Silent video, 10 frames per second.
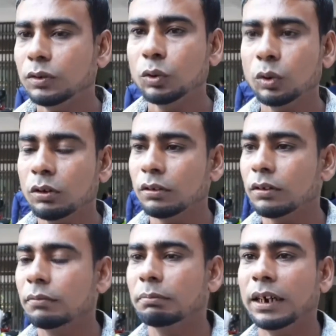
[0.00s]
দুল
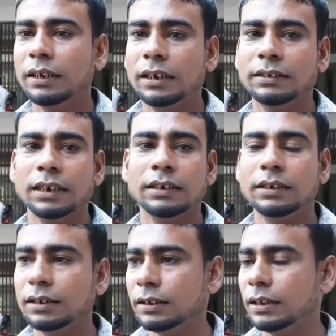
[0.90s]
বাড়িয়েছে
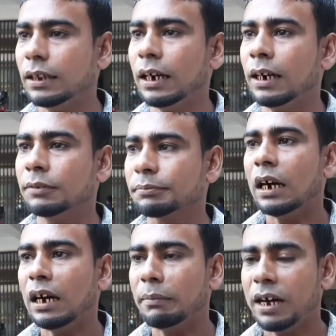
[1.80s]
টিন দিয়া
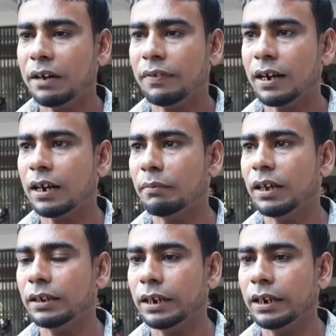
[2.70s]
আমার ফারার
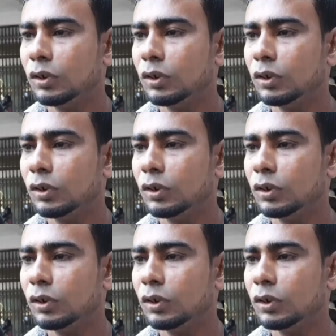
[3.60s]
মাঝে